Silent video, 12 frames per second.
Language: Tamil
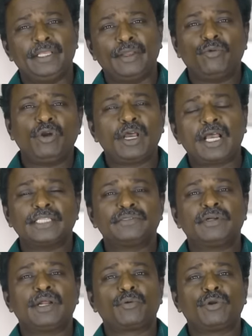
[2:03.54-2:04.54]
எவ்வளோ காசு
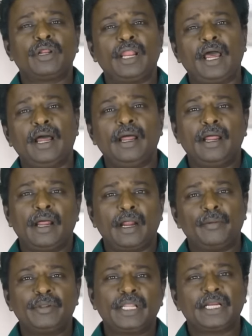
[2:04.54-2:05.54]
வேணால் கொடுக்கலாம்
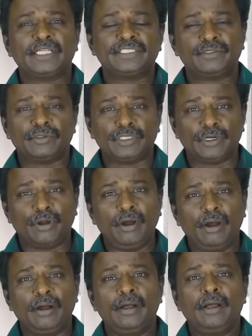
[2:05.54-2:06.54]
அப்படி தான் நினச்சிட்டு
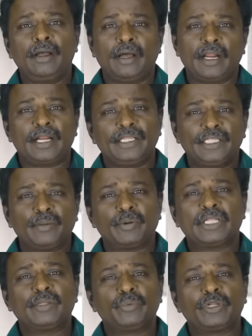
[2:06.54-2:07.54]
வந்திருக்கோம் ஆனால் இந்த
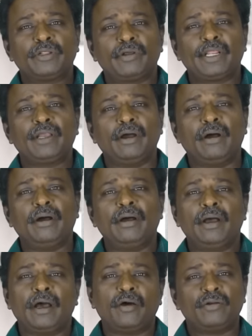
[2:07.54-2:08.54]
படத்தை பொறுத்த வரைக்கும்
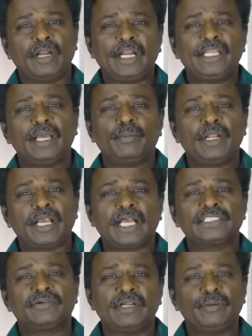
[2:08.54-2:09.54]
அவர் நடிக்காமலே
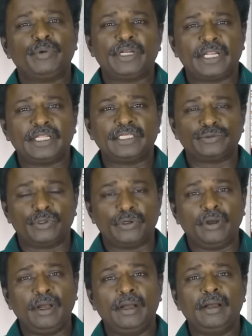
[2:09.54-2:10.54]
காசை வாங்கிட்டு போயிட்டாருன்னு தான்
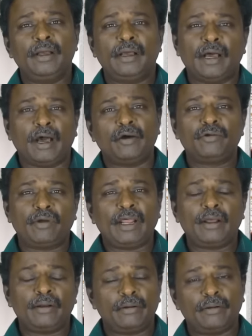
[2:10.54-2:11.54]
சொல்லணும் அவர் வா
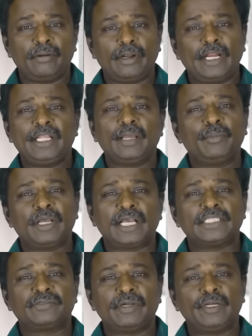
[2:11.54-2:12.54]
நடிக்காமலே
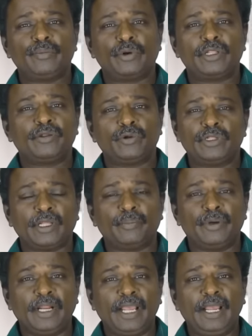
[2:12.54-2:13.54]
காசை வாங்கிட்டு போனது ஒன்றும்
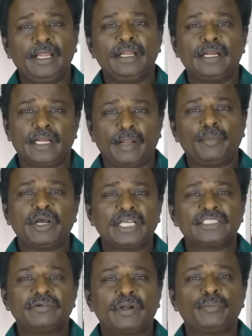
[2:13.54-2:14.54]
தப்பு இல்லை நம்ம
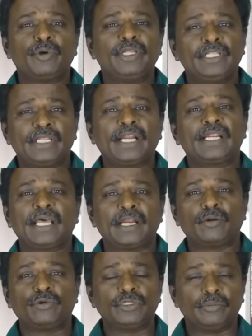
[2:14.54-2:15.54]
காசை வேறு பிடிங்கி
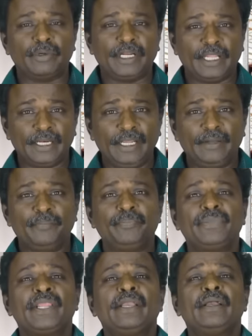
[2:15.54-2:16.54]
தேட்டர்காரன்ட்ட கொடுத்துட்டு போயிட்டார்
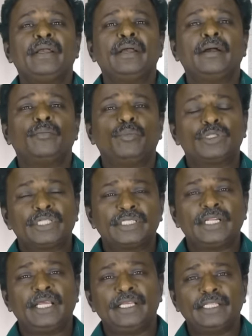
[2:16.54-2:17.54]

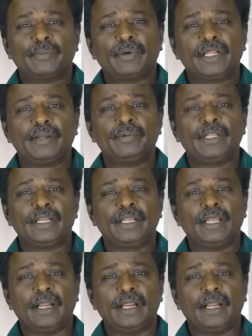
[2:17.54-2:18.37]
மொத்தத்தில் இந்த படம் எப்படி இருக்குது